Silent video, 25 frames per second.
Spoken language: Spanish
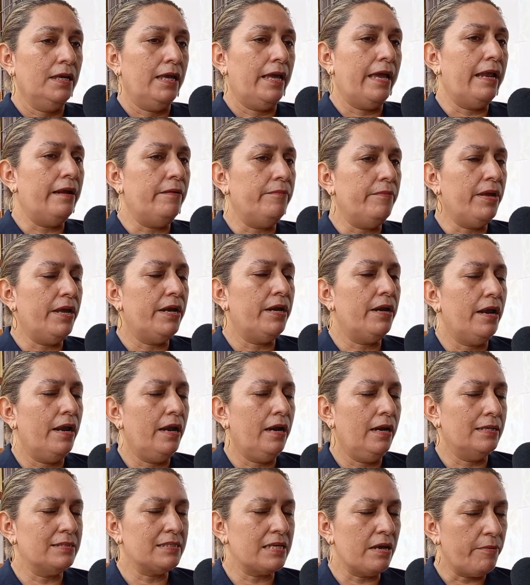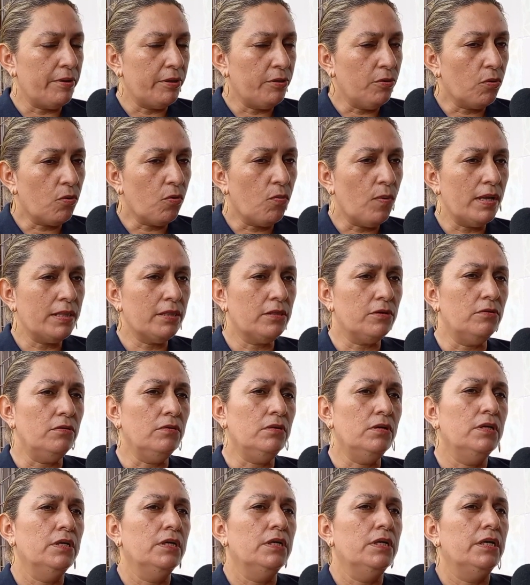el, el sábado 4
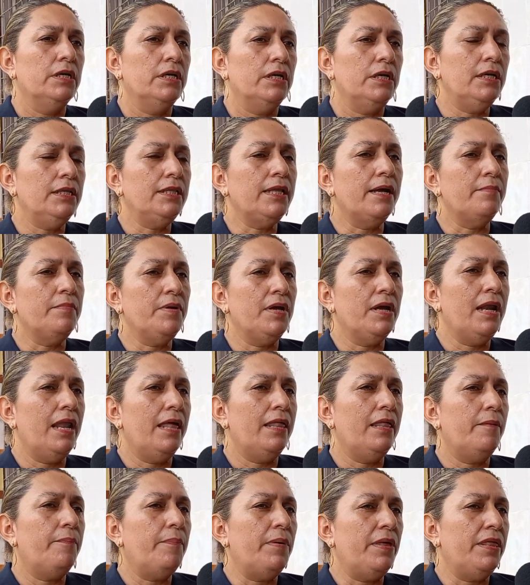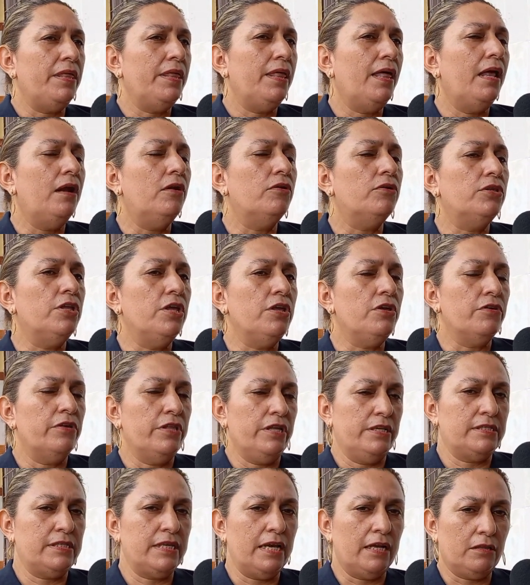y también la despedida de los niños
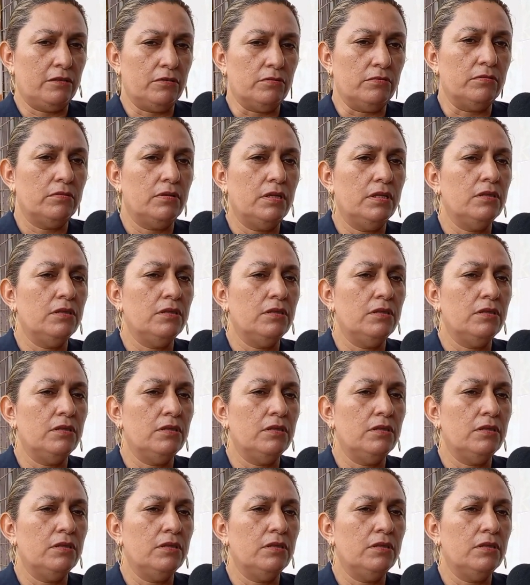de sexto,